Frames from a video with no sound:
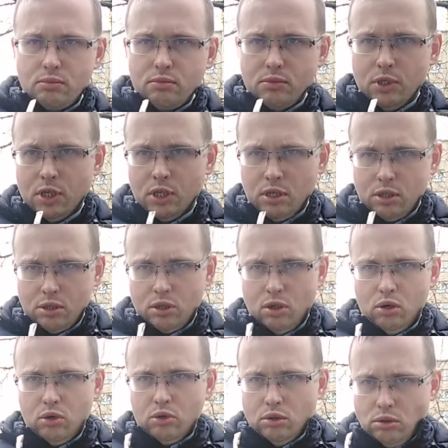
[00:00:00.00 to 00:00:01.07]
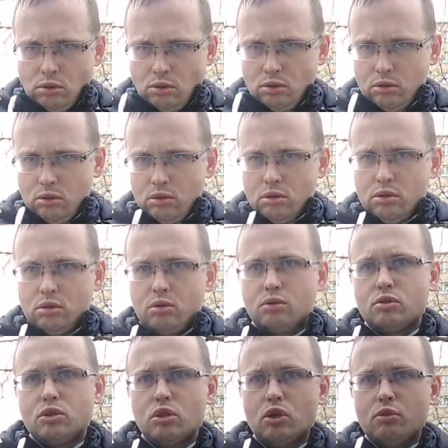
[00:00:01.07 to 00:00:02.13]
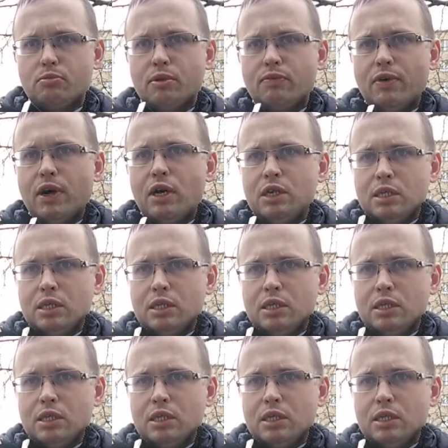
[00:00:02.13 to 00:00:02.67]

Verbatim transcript: Y, co, y, który się odbywa